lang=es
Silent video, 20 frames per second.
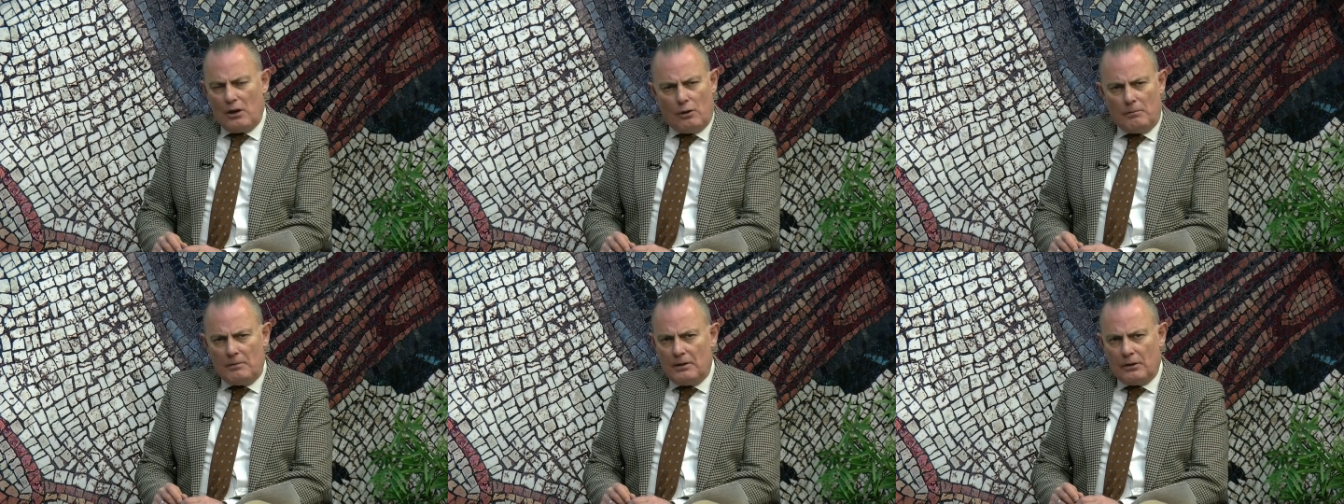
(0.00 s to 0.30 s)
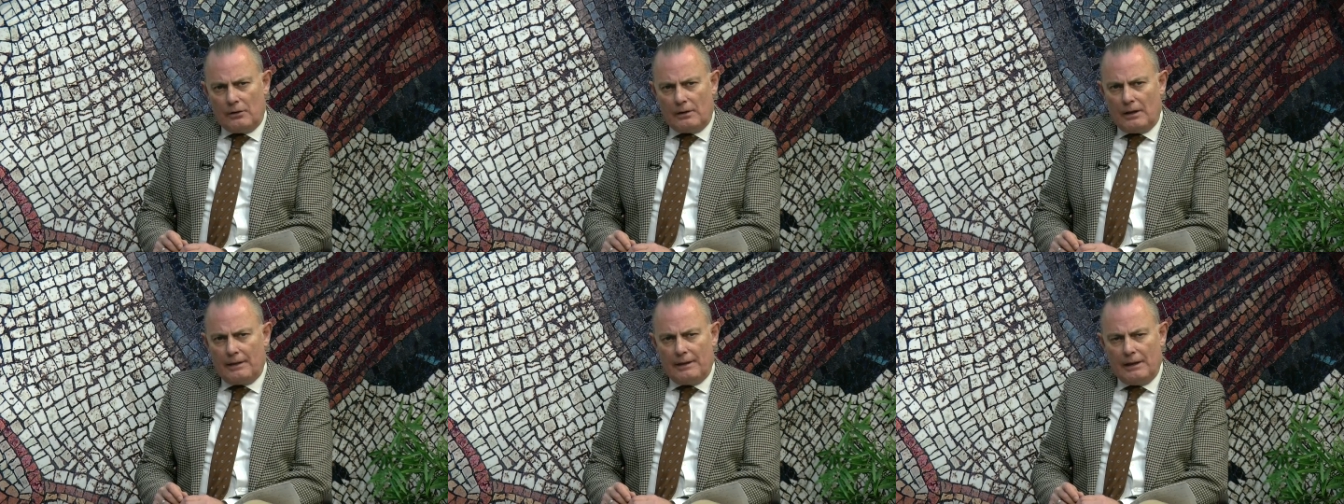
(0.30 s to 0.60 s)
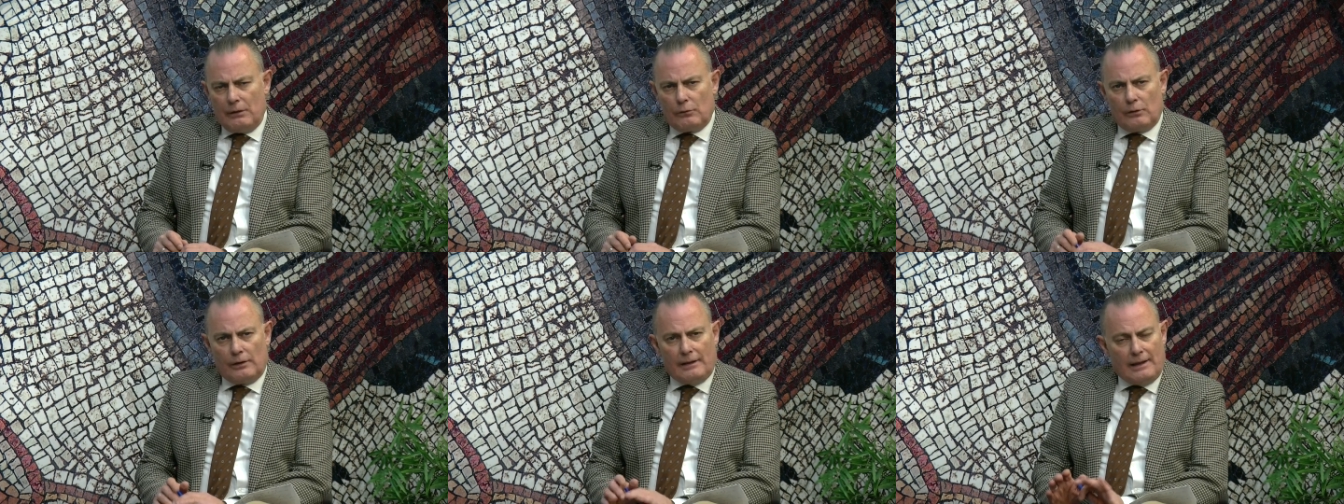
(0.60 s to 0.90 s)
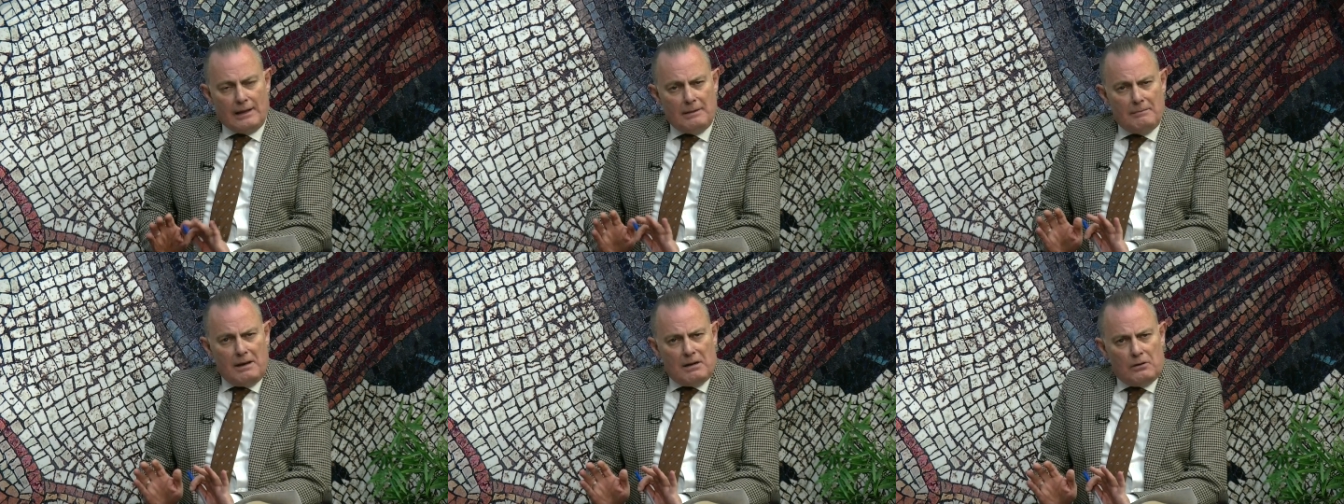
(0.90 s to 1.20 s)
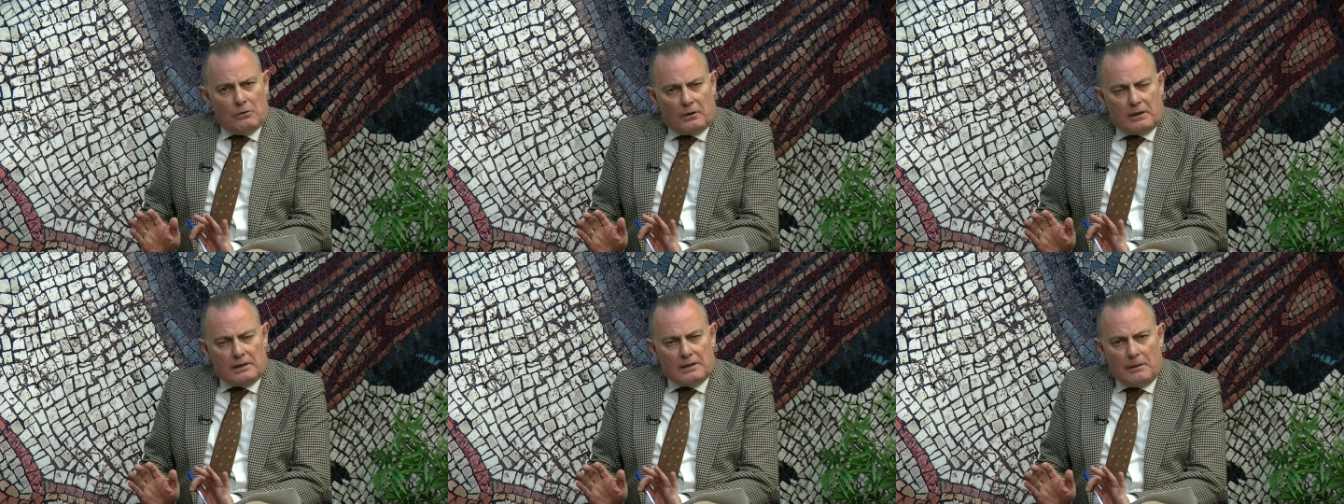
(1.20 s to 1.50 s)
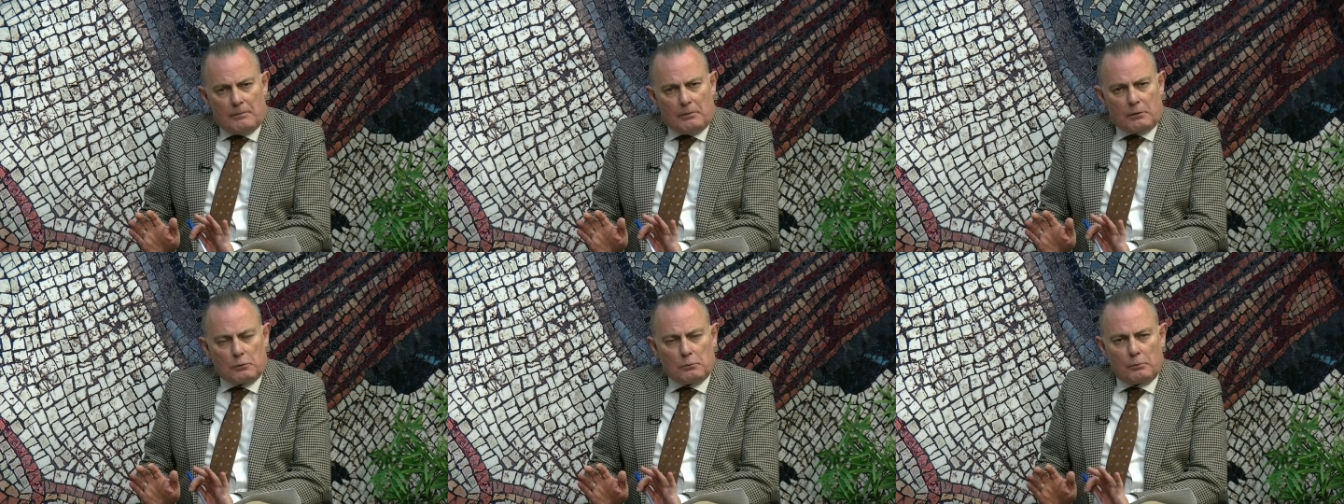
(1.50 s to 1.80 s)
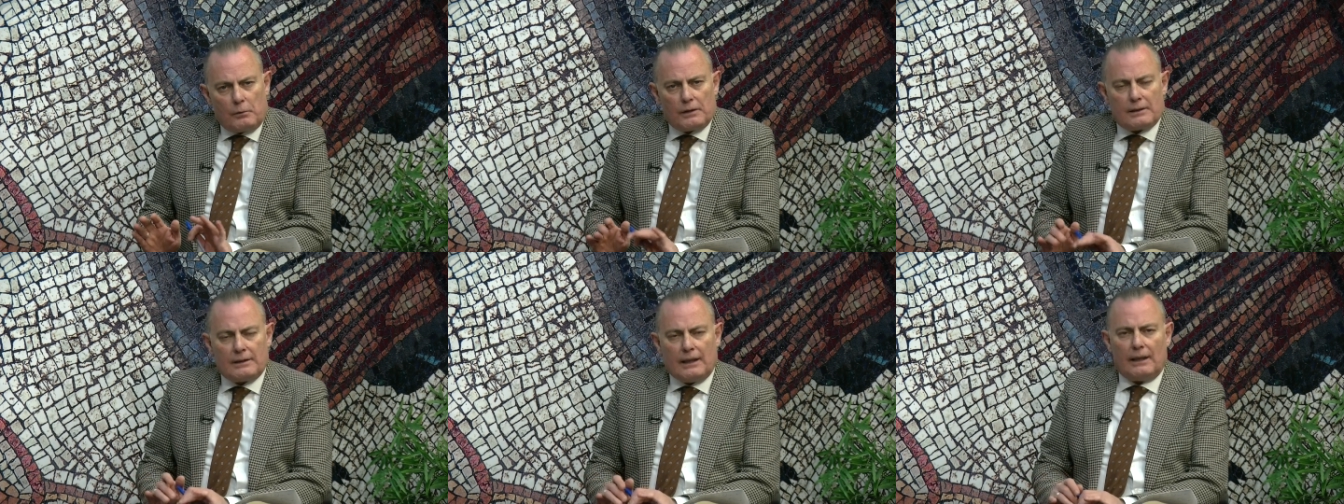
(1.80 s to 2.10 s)
5 millones de euros nada más lo que se ha
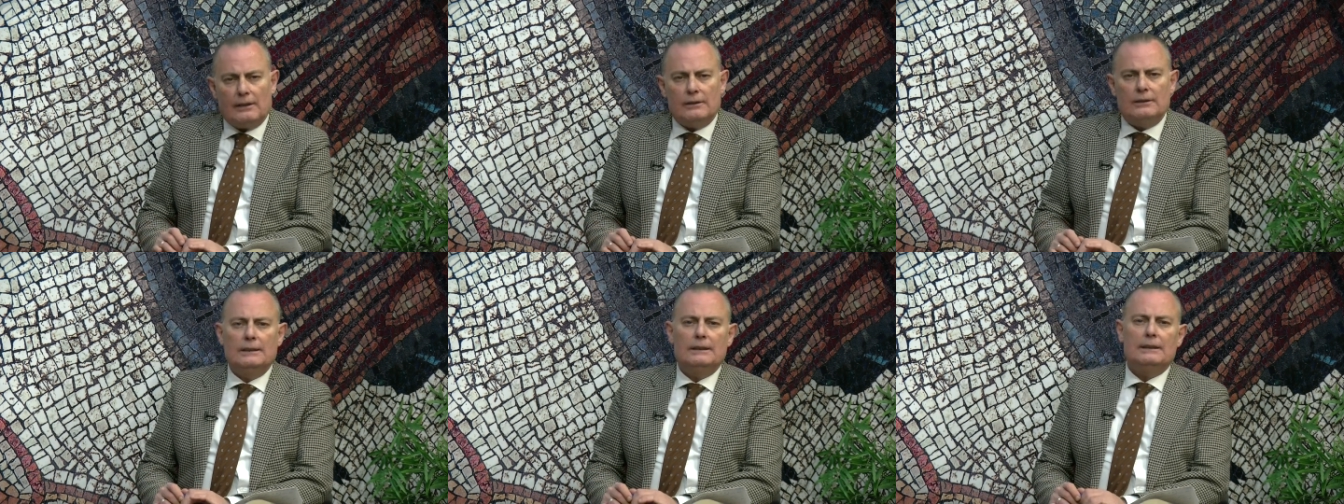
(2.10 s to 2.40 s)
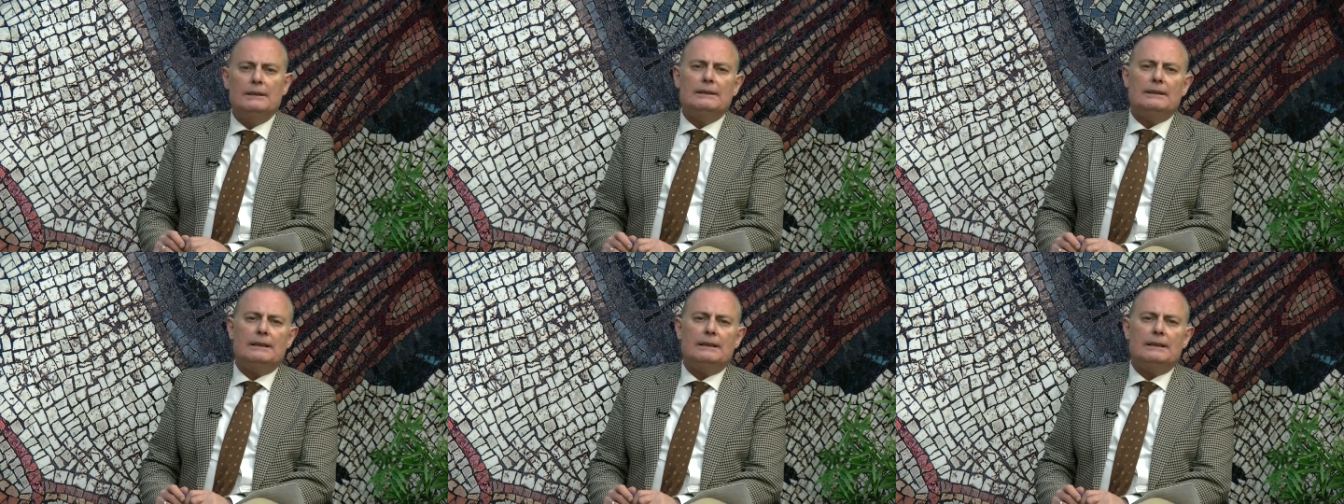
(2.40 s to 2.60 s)
presupuestado